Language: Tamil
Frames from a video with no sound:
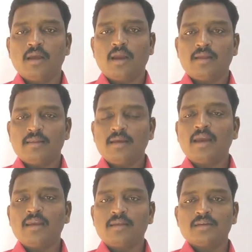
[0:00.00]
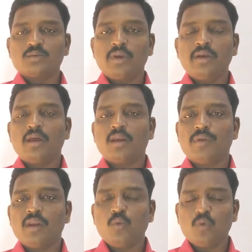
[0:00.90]
அல்லது அதிகாரி எதை சொல்லிட்டார்
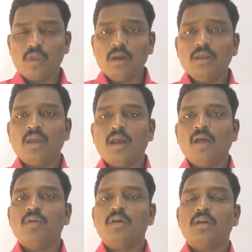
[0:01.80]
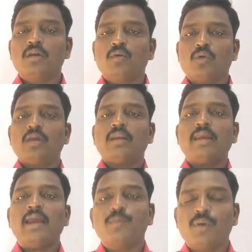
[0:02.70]
அப்படின்னா உடனடியாக அவருக்கு நீங்கள் உடனே
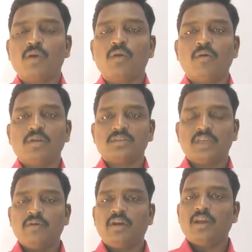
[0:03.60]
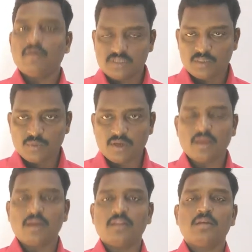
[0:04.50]
ரியாக்ட் பண்ணணும் அவர் செய்ய வேண்டிய அவசியம்
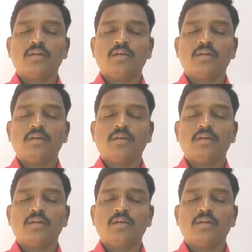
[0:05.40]
கிடையாது